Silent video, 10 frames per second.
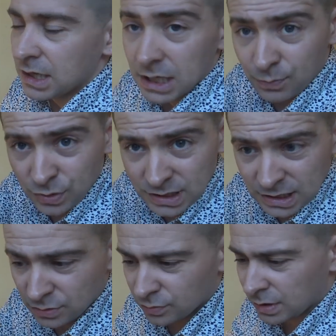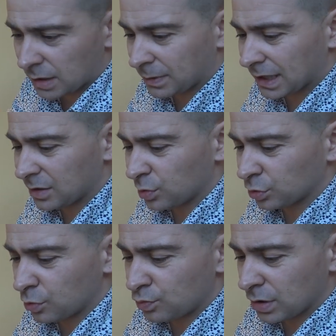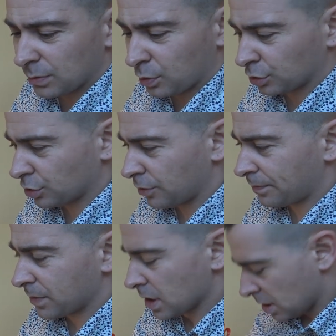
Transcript: Et puis sinon, après, autre point important,